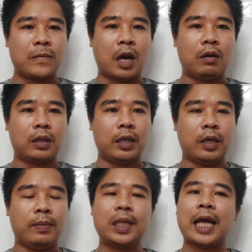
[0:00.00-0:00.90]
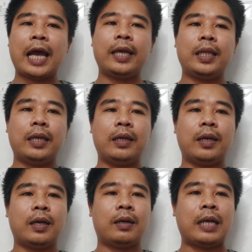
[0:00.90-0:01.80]
thường thì mít thái thì
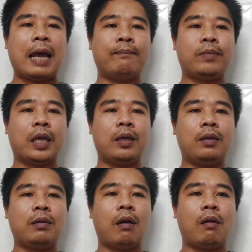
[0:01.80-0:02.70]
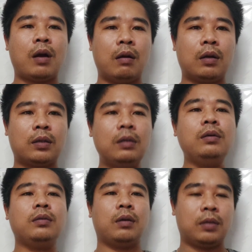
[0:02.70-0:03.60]
à, nam chỉ cho ngừa trước
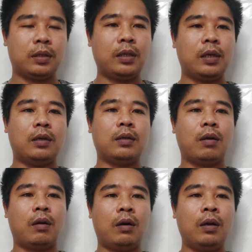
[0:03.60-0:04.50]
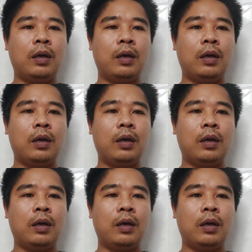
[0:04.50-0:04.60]
thôi chứ đừng có